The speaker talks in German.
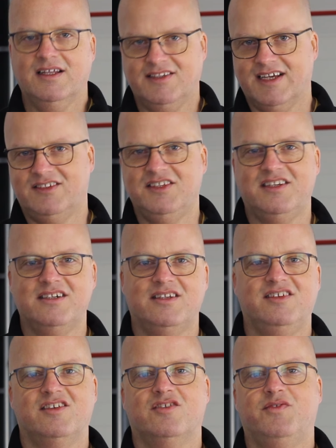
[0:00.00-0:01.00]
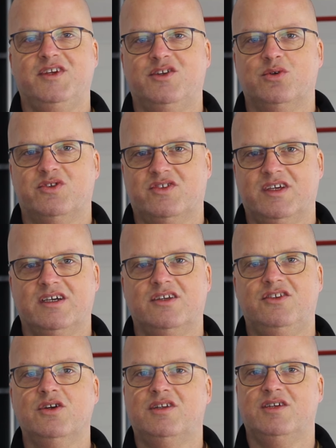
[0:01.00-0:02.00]
Der Titel dieses Videos
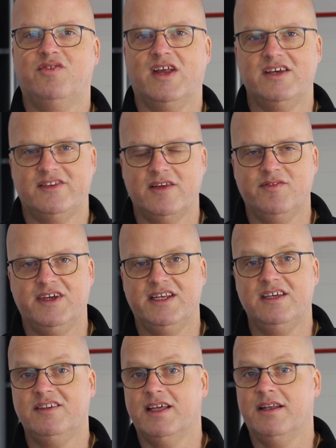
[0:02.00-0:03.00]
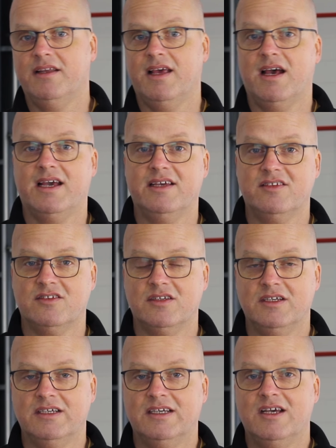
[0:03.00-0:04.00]
irritiert dich vielleicht ein wenig, denn er heißt,
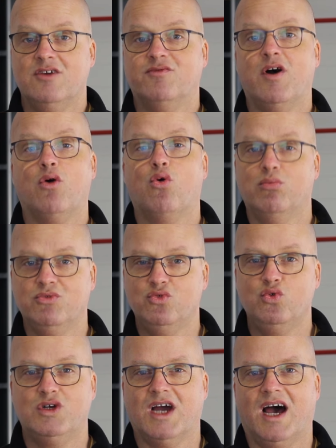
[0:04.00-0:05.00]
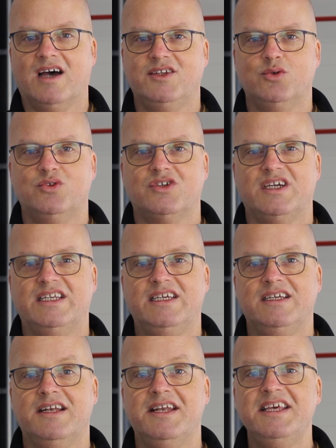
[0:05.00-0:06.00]
warum du
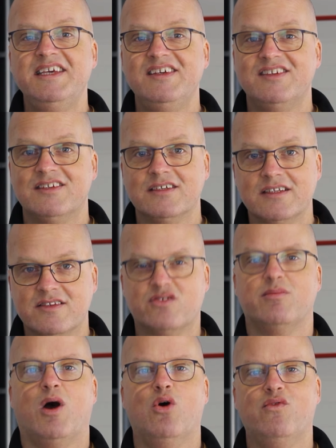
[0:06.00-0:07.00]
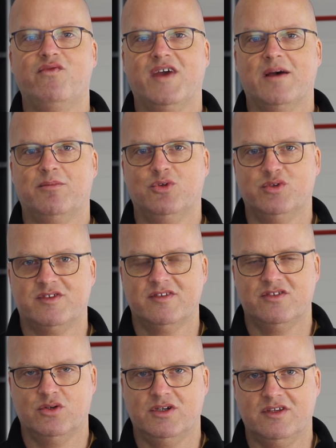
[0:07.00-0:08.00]
Cardiotraining nicht zum Aufwärmen
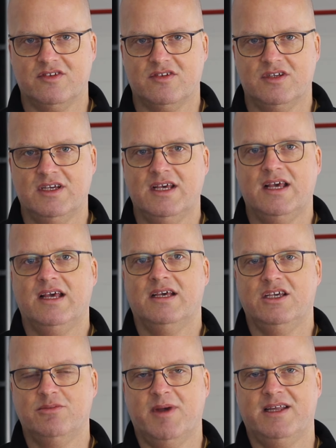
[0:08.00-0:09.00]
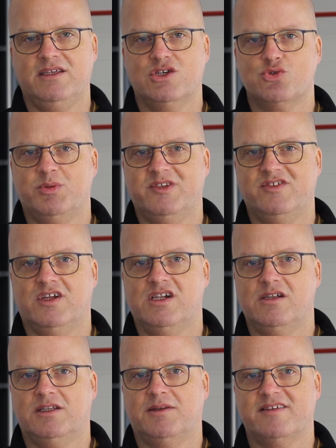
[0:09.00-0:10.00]
nutzen solltest. Ich meine hier
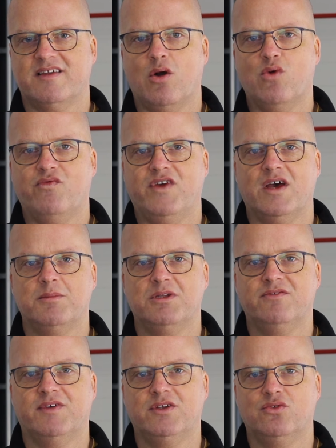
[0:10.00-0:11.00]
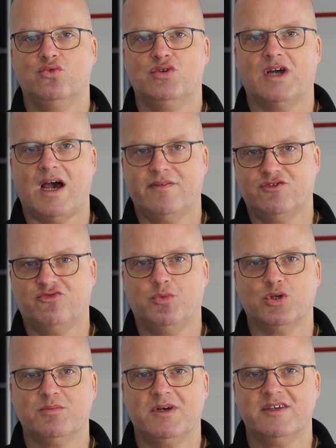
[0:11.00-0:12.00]
speziell das Aufwärmen, wenn du
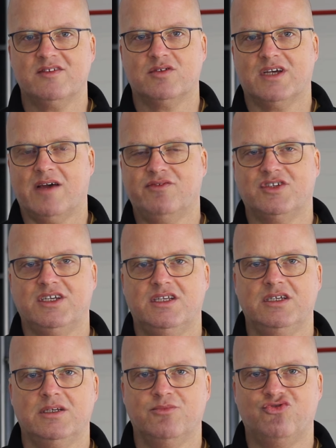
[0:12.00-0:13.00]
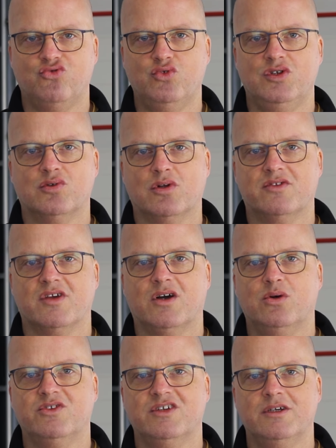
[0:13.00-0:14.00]
Kraftsport machst, Krafttraining im Studio oder zu
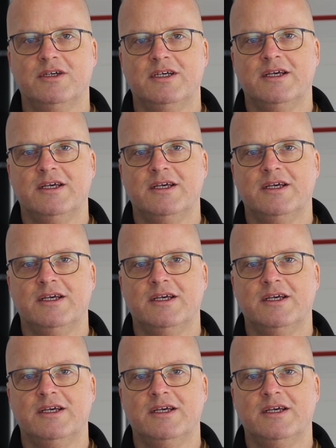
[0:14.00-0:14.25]
Hause,